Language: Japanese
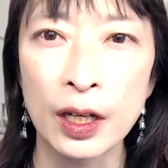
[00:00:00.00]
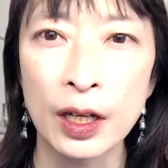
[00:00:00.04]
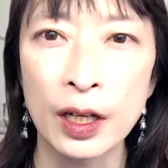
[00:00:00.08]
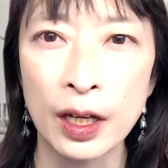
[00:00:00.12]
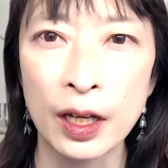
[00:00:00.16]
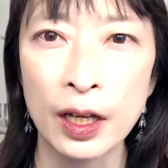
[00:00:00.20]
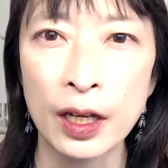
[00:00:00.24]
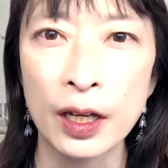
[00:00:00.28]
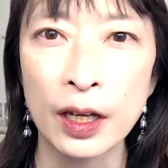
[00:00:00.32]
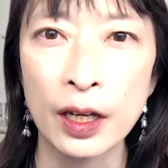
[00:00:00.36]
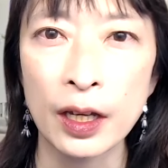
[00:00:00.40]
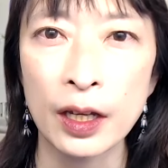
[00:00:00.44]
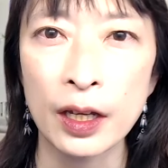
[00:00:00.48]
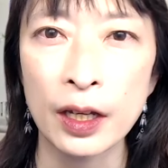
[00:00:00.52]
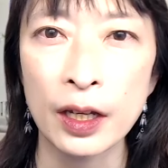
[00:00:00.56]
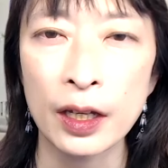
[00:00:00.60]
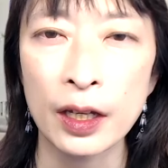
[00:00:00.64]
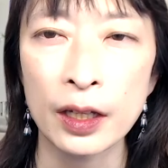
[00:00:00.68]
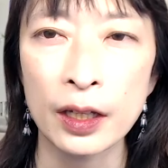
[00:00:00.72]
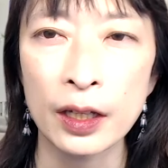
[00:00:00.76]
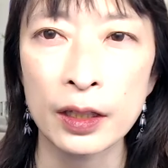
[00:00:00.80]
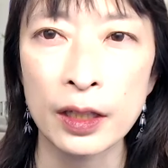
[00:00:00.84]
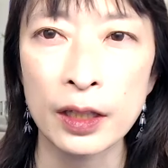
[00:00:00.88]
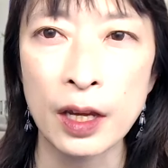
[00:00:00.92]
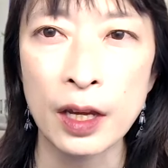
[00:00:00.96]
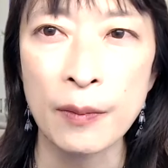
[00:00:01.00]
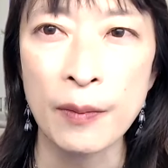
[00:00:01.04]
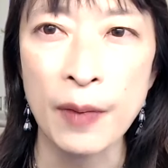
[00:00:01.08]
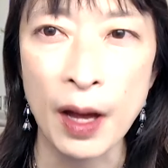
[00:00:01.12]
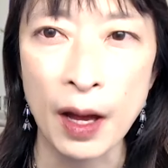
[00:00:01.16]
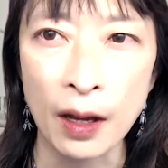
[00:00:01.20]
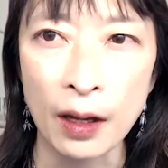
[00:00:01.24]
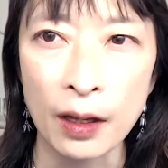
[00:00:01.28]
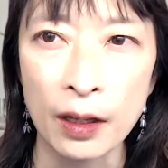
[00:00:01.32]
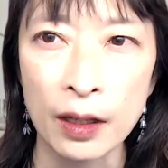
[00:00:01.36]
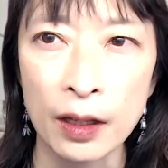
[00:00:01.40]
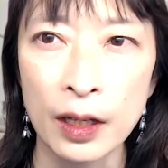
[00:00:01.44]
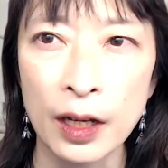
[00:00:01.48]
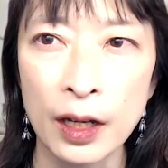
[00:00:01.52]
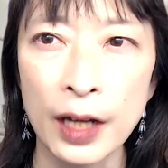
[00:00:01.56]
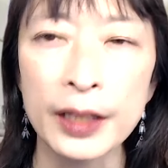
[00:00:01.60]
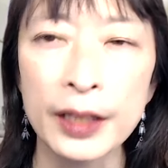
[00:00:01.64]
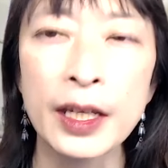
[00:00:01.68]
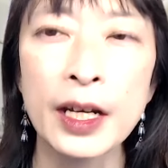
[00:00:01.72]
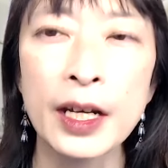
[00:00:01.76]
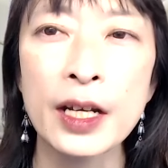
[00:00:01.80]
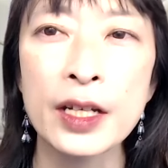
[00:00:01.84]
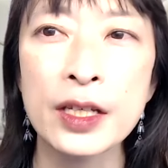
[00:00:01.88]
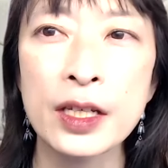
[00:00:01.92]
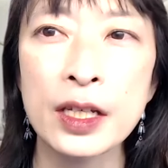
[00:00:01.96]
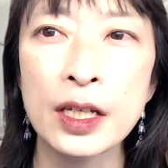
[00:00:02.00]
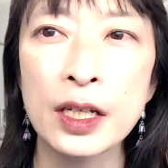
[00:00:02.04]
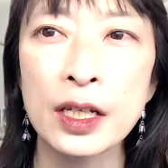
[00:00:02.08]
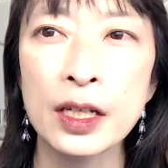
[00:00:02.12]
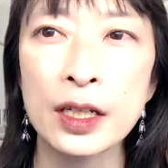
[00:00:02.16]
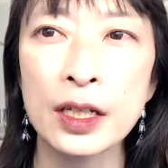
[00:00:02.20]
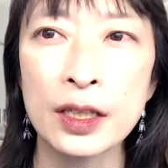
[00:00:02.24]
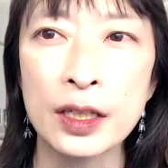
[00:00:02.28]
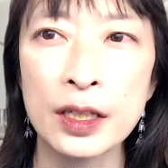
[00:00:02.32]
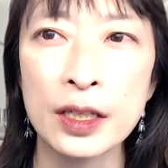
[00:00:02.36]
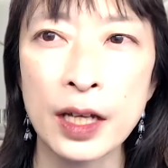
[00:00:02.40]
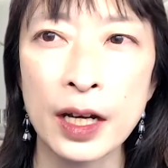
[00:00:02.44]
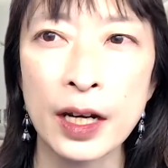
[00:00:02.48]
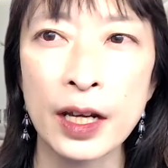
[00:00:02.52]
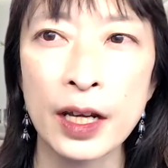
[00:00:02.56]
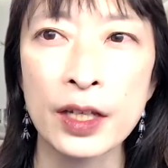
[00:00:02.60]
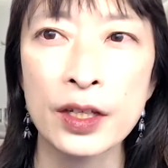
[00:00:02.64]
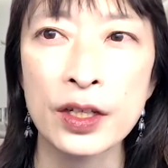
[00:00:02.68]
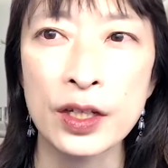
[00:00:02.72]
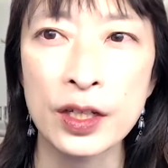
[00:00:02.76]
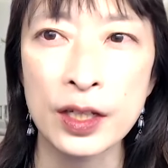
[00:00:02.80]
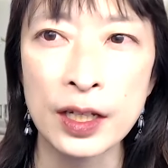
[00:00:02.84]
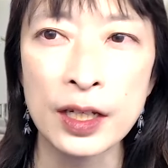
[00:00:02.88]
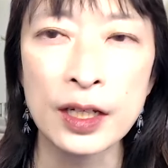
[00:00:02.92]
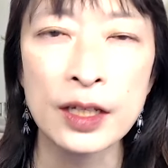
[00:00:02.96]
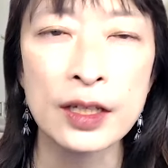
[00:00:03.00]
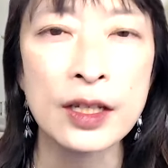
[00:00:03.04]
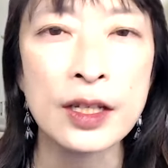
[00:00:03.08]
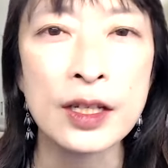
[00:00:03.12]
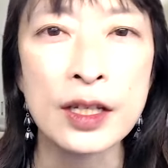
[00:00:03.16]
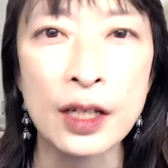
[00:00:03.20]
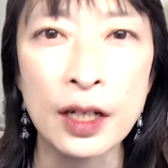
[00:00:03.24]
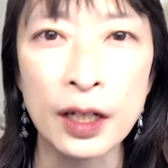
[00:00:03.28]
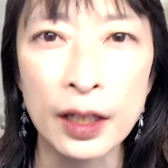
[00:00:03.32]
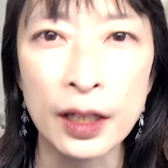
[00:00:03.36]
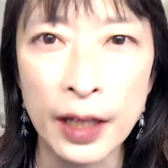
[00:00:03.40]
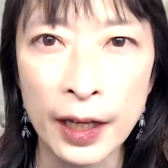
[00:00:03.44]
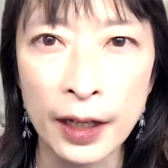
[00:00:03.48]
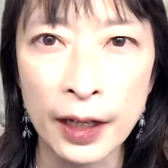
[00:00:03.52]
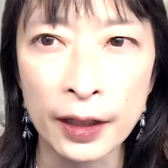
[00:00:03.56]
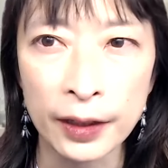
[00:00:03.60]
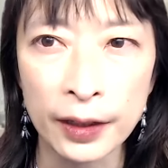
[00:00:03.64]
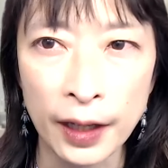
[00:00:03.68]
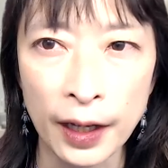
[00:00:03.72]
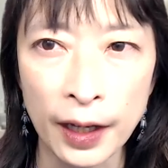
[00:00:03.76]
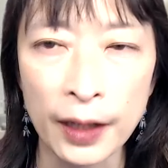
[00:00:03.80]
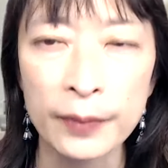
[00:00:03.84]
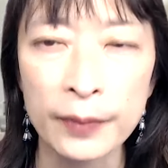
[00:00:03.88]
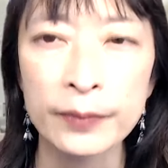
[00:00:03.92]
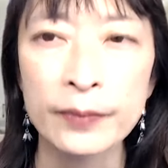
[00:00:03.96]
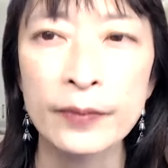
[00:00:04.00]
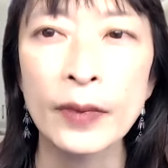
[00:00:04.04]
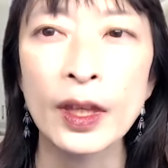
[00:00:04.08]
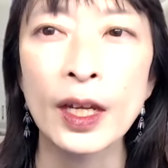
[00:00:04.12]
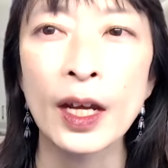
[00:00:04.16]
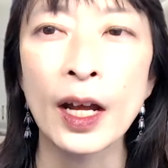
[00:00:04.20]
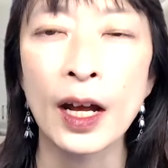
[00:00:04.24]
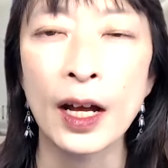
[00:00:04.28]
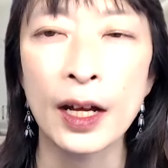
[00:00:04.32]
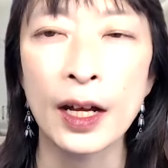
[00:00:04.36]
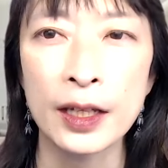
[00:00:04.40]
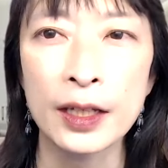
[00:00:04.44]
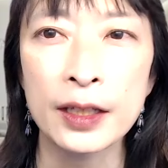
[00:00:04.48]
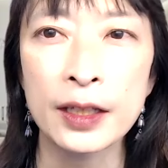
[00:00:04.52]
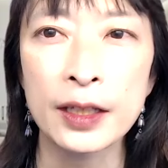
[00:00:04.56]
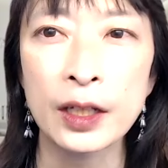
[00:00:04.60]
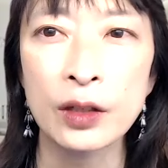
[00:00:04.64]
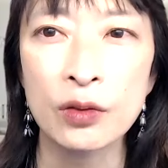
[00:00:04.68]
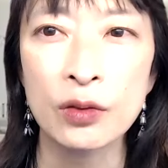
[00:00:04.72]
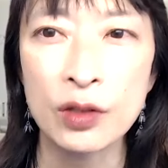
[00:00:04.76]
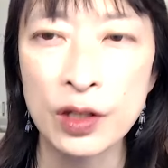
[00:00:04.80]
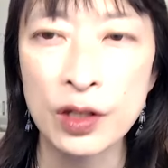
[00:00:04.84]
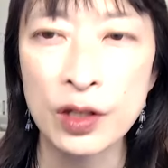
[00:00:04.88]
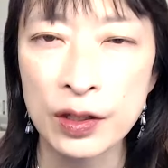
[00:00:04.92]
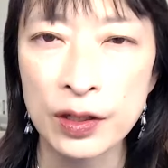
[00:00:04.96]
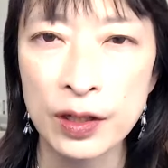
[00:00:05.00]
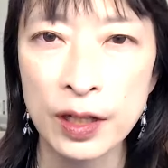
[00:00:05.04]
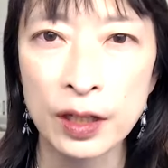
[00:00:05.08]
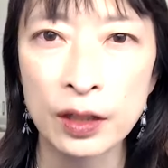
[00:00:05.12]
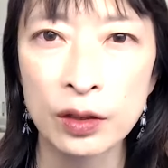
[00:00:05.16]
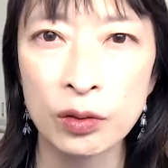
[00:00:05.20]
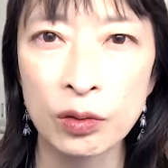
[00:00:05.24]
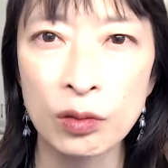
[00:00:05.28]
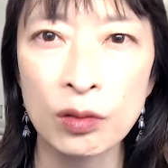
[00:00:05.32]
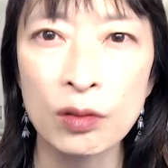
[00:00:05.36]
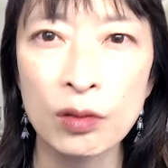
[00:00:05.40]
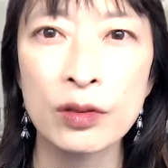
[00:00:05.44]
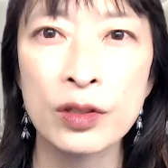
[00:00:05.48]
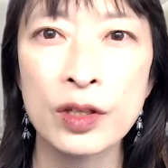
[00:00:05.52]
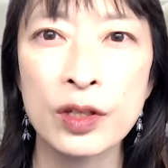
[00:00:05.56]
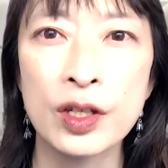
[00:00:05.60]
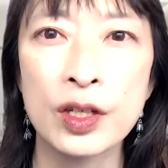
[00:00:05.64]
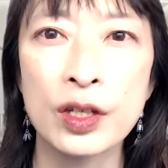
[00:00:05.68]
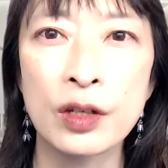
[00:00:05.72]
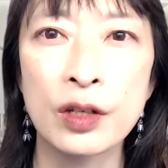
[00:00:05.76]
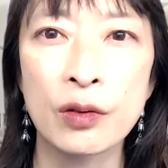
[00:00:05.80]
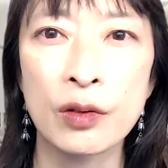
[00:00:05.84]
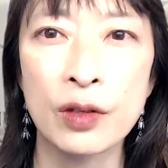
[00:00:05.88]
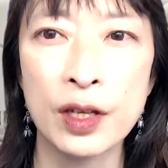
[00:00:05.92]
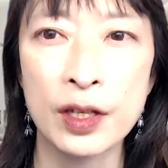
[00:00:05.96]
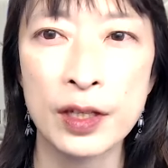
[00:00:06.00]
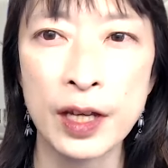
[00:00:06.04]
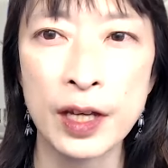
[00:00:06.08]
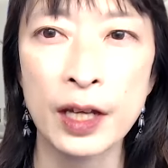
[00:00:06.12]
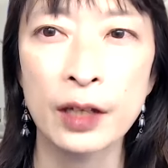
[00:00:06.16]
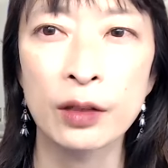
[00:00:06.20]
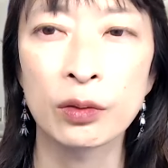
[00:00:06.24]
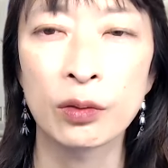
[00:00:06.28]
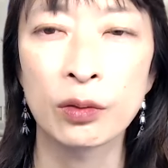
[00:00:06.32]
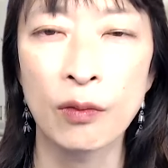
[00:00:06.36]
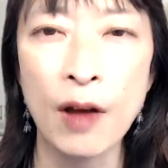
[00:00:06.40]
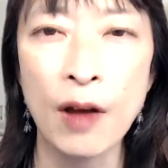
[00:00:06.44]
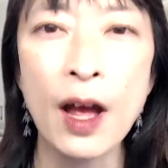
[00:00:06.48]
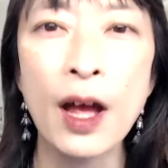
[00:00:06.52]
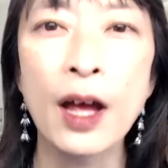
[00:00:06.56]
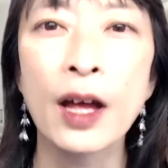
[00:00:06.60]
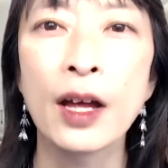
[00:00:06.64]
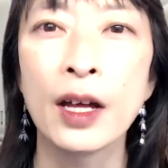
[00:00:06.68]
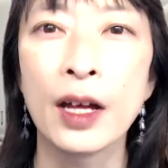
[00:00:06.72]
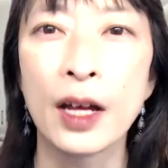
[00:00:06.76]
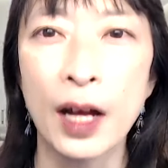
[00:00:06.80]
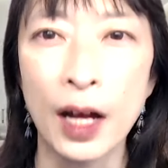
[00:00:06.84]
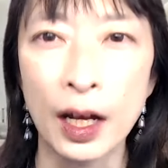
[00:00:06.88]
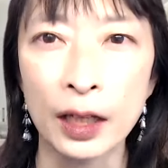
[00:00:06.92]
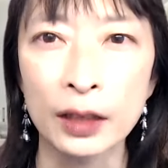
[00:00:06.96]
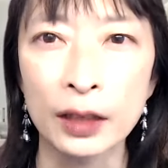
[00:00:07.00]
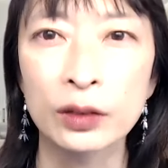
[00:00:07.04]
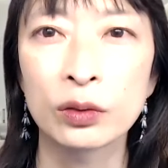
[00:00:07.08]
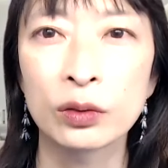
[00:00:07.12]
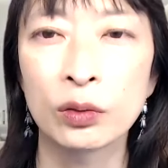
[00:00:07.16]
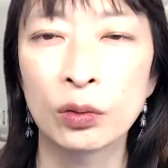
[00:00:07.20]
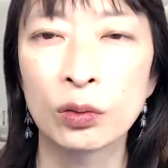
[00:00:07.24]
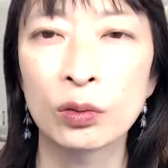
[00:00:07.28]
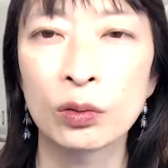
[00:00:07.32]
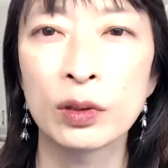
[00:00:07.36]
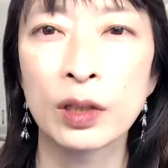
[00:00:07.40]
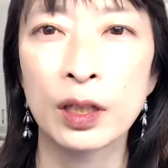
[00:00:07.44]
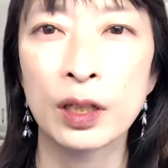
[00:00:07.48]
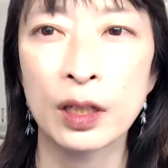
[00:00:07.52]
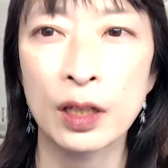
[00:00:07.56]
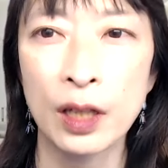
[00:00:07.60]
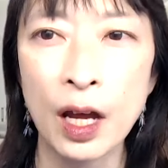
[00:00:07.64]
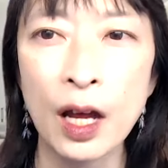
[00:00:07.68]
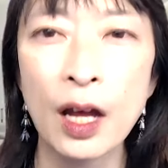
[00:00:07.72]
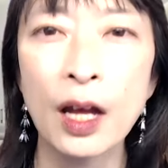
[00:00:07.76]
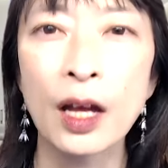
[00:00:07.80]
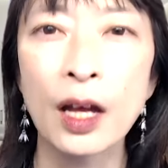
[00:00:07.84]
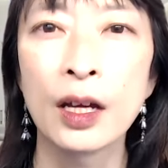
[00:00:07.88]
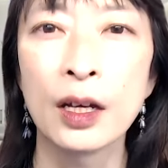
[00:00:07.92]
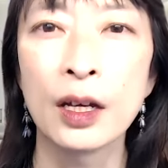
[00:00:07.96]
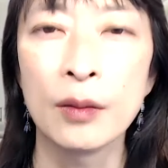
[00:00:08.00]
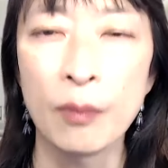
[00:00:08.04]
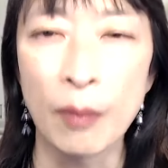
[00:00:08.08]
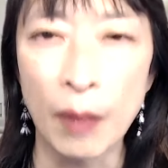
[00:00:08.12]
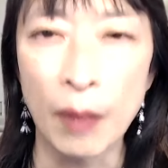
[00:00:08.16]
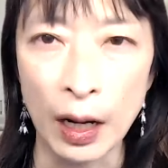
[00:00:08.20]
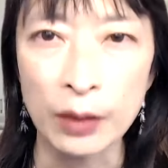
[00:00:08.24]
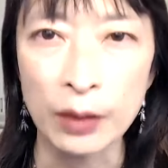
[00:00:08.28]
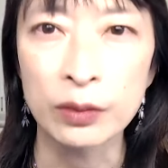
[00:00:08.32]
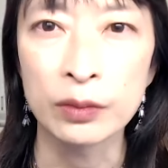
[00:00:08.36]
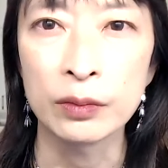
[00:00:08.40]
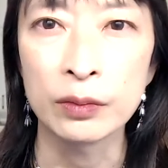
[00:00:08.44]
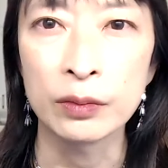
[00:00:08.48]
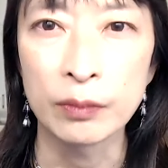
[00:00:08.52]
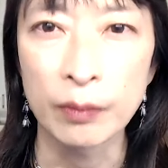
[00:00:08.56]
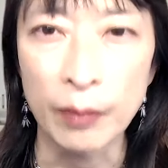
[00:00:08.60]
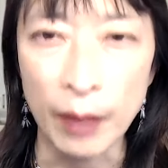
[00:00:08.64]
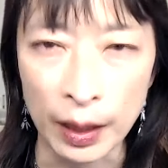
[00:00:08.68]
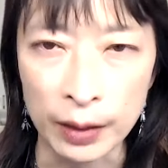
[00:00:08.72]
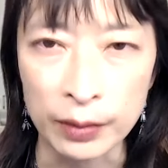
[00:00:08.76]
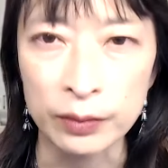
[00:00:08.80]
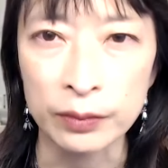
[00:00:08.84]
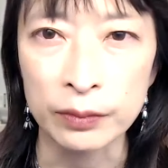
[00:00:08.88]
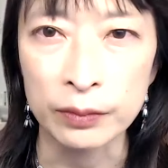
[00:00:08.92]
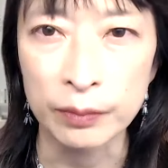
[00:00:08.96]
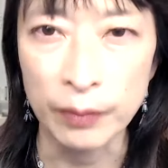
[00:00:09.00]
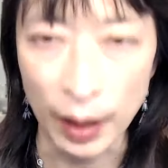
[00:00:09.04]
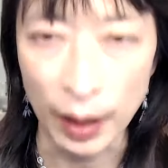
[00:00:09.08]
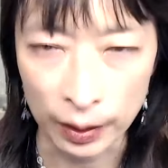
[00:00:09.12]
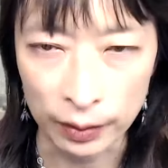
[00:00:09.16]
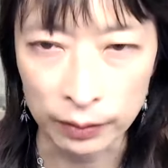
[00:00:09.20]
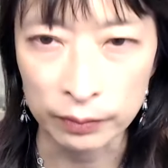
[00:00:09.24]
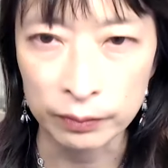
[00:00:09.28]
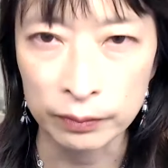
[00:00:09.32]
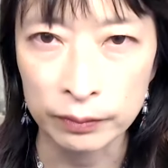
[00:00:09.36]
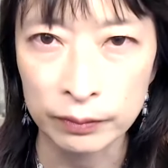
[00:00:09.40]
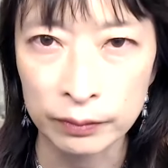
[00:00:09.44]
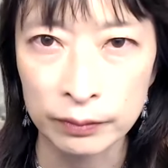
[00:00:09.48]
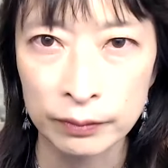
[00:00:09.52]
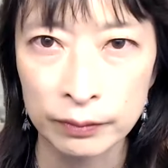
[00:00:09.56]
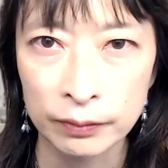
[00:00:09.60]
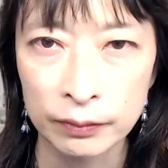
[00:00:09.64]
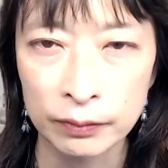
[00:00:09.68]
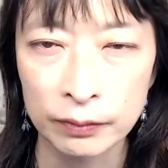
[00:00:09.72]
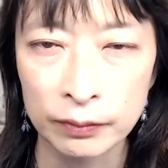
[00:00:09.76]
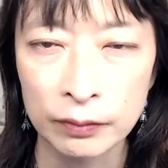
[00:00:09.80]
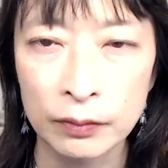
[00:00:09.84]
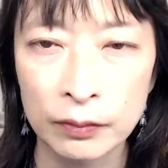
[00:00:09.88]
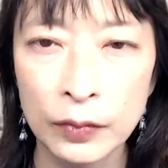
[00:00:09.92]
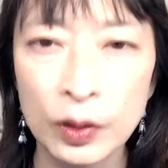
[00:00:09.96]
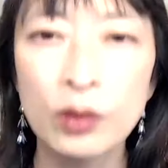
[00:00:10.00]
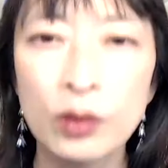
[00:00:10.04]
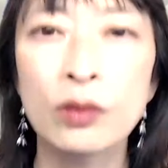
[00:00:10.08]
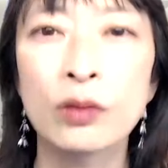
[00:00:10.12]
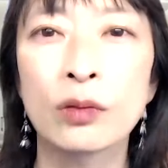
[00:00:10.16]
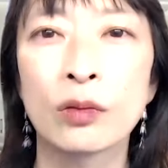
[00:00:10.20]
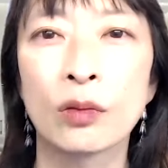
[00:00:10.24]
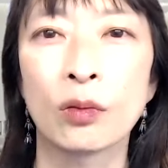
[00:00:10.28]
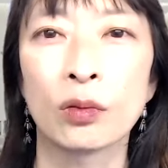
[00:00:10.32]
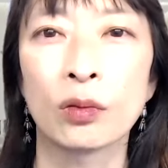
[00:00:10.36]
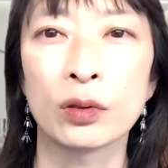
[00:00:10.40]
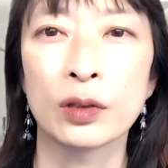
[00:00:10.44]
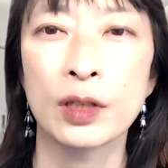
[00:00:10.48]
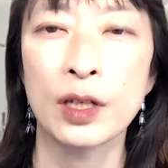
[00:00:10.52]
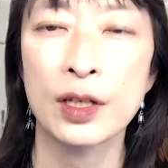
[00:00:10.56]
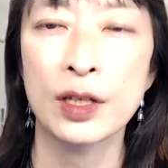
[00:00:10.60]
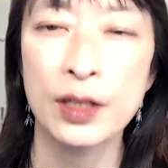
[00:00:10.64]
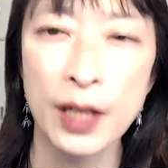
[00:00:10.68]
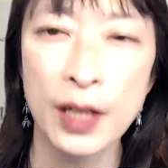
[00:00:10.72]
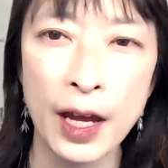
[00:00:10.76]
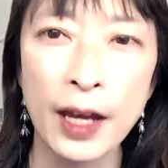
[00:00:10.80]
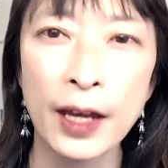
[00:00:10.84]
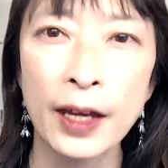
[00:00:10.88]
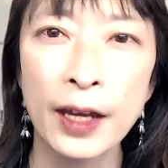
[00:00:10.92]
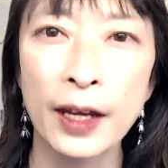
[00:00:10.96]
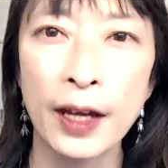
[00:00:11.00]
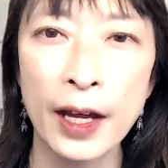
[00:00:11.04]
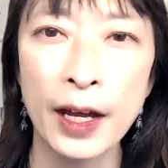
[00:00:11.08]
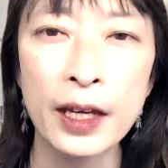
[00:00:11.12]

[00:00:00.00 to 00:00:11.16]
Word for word: えー、テーマ、新しいチャレンジに自信がない方へ、あなたの実績と自信を支えるのは圧倒的な〇〇〇ということですね。